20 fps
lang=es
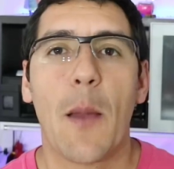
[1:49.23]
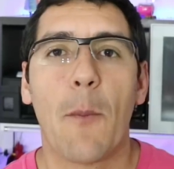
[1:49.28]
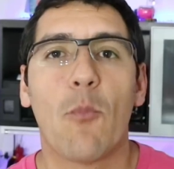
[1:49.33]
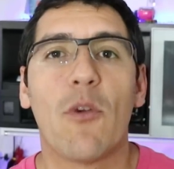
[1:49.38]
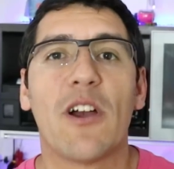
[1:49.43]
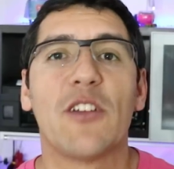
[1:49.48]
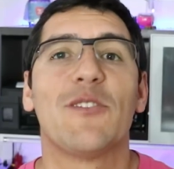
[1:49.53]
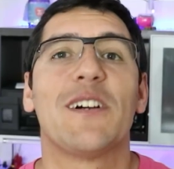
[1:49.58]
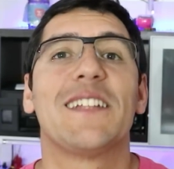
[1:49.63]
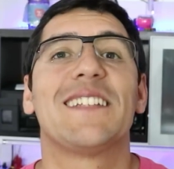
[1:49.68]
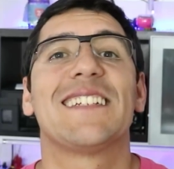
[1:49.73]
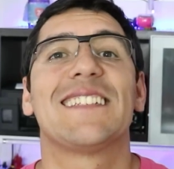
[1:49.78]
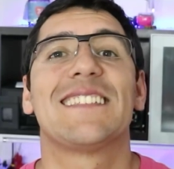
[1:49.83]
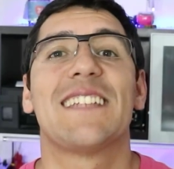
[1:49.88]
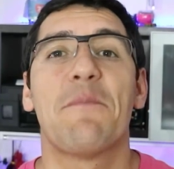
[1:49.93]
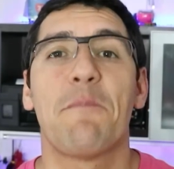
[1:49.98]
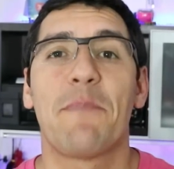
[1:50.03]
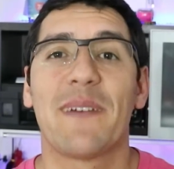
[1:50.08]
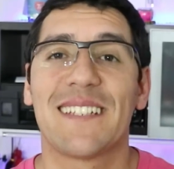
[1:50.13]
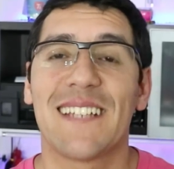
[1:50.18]
Bueno, antes
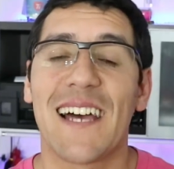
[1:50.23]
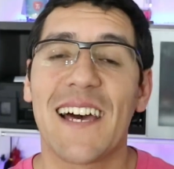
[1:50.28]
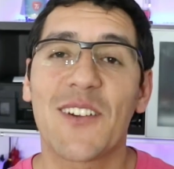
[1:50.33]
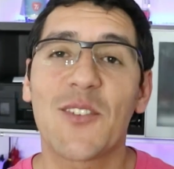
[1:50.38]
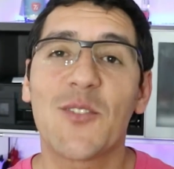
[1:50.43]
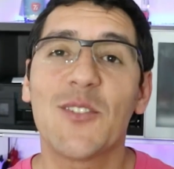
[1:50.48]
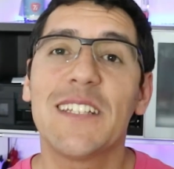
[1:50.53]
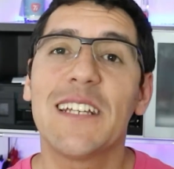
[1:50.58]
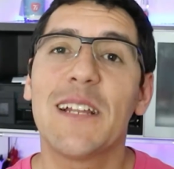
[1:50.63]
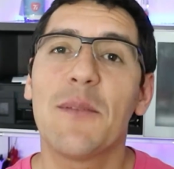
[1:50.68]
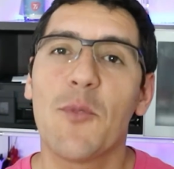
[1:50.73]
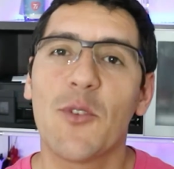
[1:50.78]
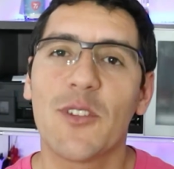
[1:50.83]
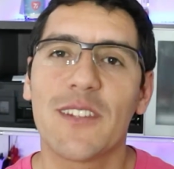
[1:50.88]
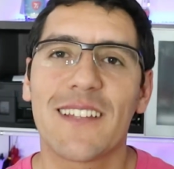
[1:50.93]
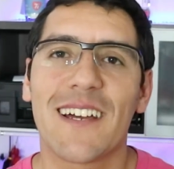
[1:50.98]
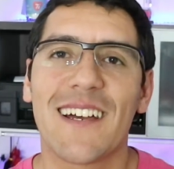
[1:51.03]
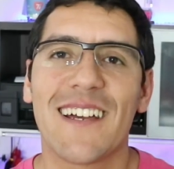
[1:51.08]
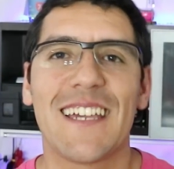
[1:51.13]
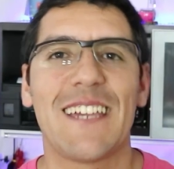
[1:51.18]
de empezar con el
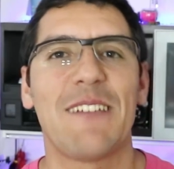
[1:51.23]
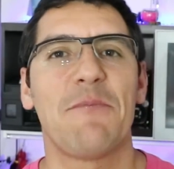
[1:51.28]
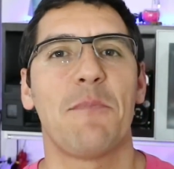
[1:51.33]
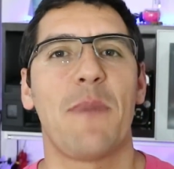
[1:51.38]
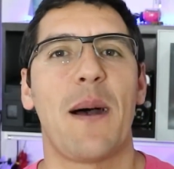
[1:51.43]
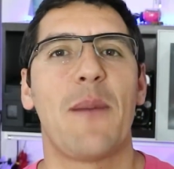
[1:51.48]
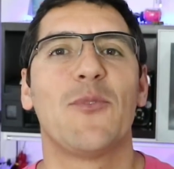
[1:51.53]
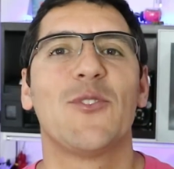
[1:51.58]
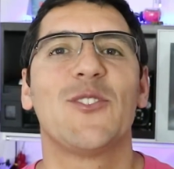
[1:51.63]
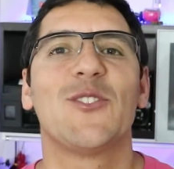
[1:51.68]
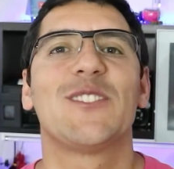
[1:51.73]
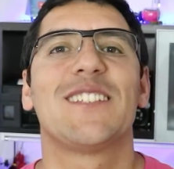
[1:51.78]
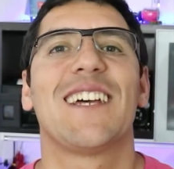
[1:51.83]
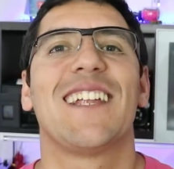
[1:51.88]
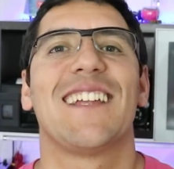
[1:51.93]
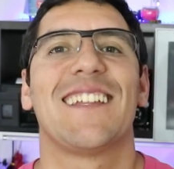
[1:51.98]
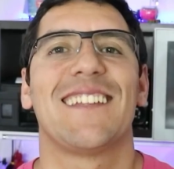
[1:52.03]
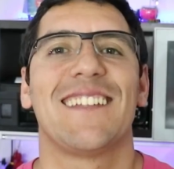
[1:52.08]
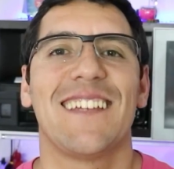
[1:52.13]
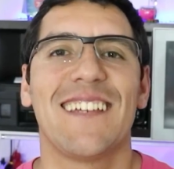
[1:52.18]
montaje, vámonos a
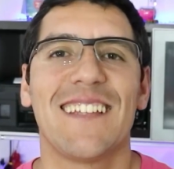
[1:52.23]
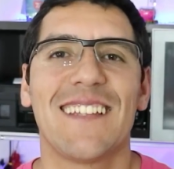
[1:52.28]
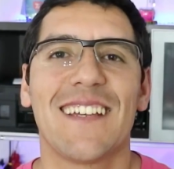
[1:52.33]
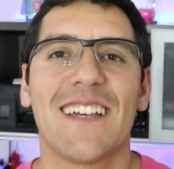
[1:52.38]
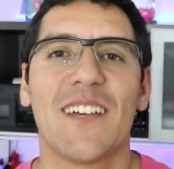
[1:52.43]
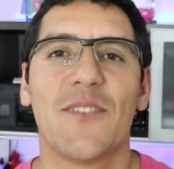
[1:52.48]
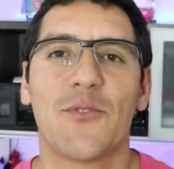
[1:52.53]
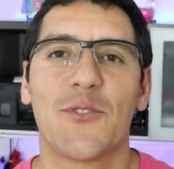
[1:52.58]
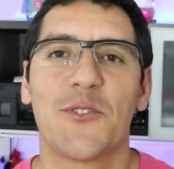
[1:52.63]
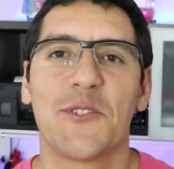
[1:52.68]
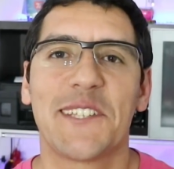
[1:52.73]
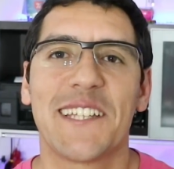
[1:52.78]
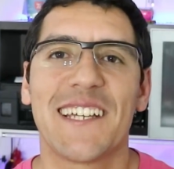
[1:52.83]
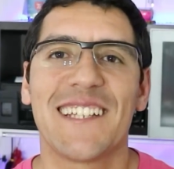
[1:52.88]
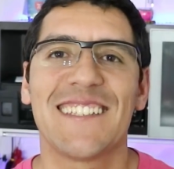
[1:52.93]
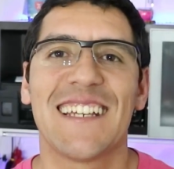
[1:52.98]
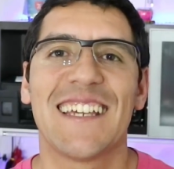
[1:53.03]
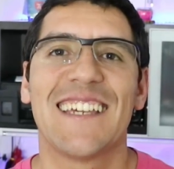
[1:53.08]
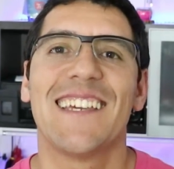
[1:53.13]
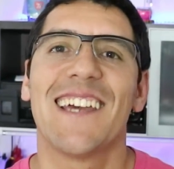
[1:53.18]
la tienda de
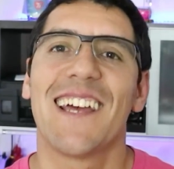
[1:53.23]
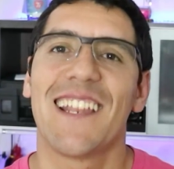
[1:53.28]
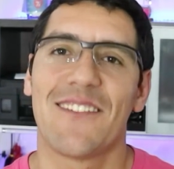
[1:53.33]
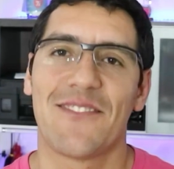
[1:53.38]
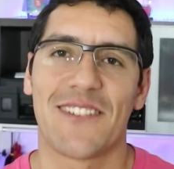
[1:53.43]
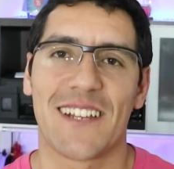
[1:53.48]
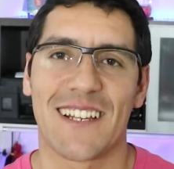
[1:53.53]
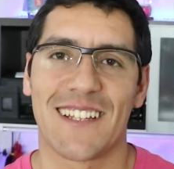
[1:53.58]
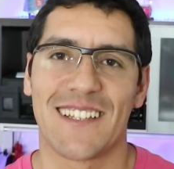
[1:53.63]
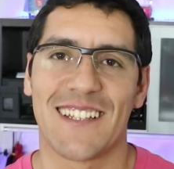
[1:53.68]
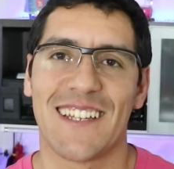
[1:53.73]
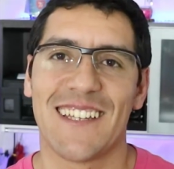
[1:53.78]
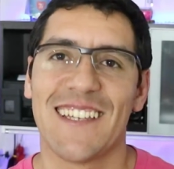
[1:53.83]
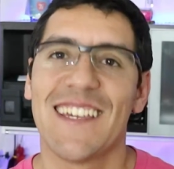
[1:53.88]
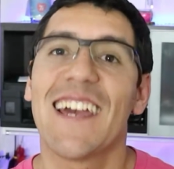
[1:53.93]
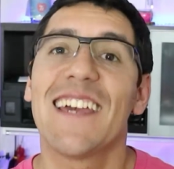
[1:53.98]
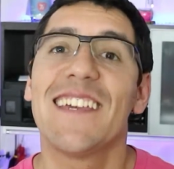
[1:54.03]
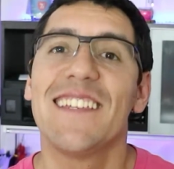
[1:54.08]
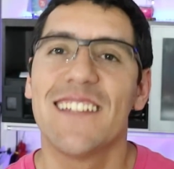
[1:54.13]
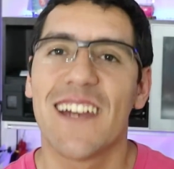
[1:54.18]
frutas y a la
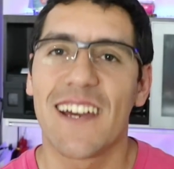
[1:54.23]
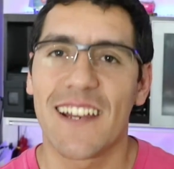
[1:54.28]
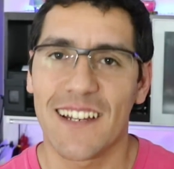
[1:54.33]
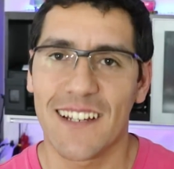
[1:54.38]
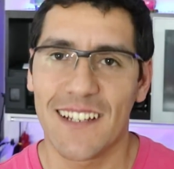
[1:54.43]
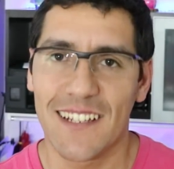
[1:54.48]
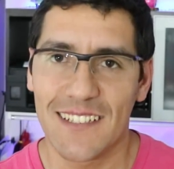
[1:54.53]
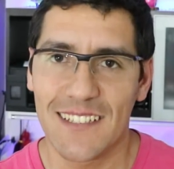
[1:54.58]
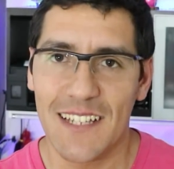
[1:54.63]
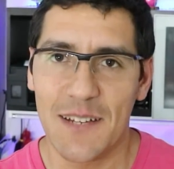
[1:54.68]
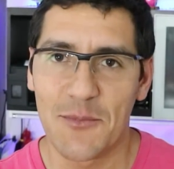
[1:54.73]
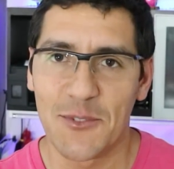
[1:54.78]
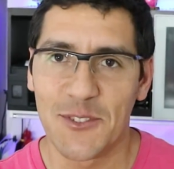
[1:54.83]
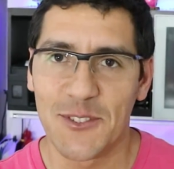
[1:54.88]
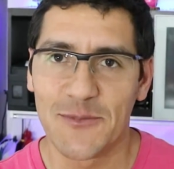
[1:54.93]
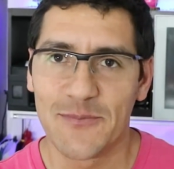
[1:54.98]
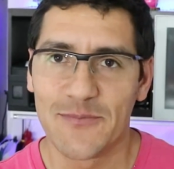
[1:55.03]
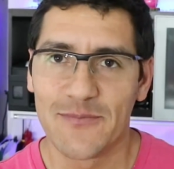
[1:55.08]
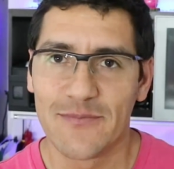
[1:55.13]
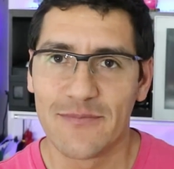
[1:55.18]
ferretería y ya regresamos.